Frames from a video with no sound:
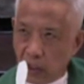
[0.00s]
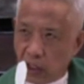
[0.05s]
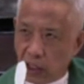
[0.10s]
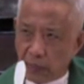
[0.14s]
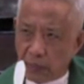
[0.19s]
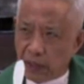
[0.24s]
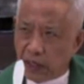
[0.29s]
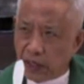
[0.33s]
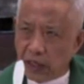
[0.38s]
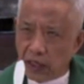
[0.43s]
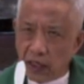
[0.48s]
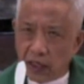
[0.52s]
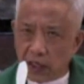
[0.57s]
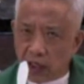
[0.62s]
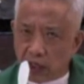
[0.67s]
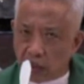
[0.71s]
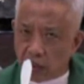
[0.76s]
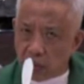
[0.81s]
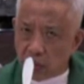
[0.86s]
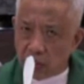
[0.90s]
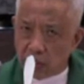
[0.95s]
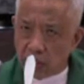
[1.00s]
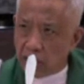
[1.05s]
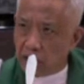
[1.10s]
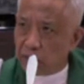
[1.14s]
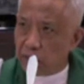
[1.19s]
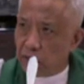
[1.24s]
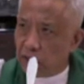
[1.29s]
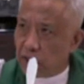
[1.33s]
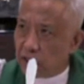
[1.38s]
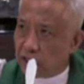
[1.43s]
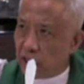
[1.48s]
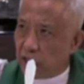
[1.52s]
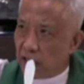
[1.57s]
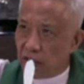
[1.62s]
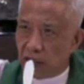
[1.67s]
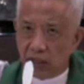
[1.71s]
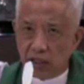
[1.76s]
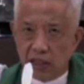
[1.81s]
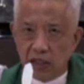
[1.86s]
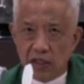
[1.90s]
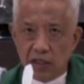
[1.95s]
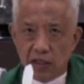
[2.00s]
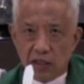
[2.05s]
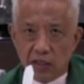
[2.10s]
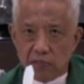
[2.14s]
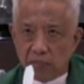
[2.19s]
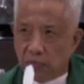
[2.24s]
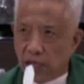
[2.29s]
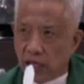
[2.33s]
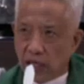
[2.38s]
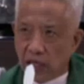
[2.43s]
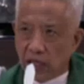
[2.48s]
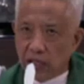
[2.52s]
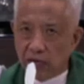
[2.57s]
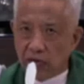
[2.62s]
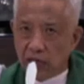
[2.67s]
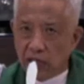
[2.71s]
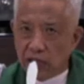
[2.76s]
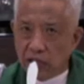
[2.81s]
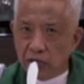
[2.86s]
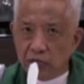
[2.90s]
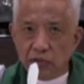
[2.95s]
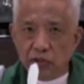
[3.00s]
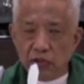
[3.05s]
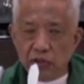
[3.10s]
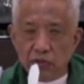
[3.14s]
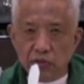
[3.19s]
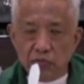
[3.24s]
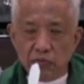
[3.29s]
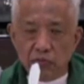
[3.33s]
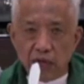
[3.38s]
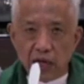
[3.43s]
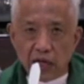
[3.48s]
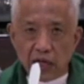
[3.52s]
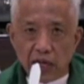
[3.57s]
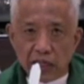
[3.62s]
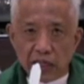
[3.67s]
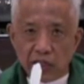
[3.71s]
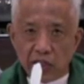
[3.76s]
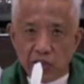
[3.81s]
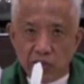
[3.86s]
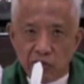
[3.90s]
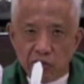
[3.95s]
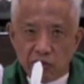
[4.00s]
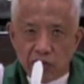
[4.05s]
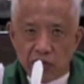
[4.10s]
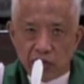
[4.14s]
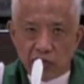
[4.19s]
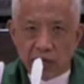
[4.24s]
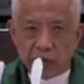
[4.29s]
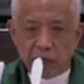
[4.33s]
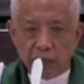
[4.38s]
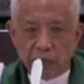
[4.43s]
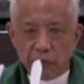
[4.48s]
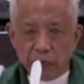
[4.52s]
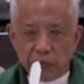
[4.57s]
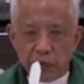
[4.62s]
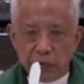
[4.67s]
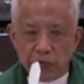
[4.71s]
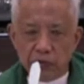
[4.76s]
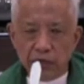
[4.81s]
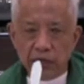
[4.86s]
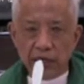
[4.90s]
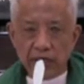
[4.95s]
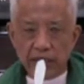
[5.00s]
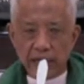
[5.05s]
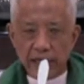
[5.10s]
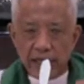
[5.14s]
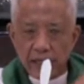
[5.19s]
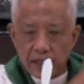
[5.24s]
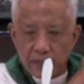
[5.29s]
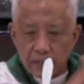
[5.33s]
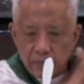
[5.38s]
labanan na, naririnig mo na sa malayo-layo, yung mga kanyon na nagpuputukan na.